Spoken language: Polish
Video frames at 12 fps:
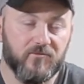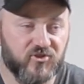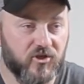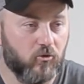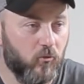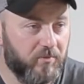
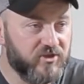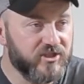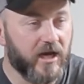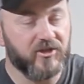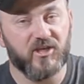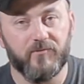Można kupić
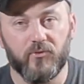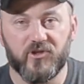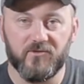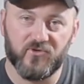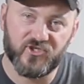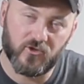tańsze
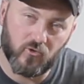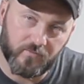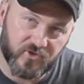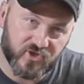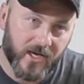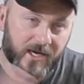buty, można
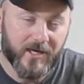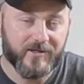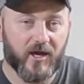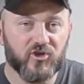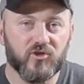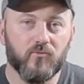kupić
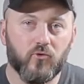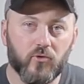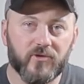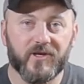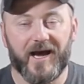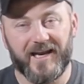tańszą
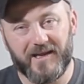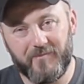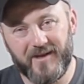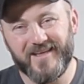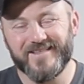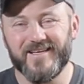kurtkę, ale
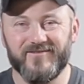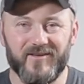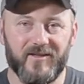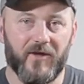bielizna jest tej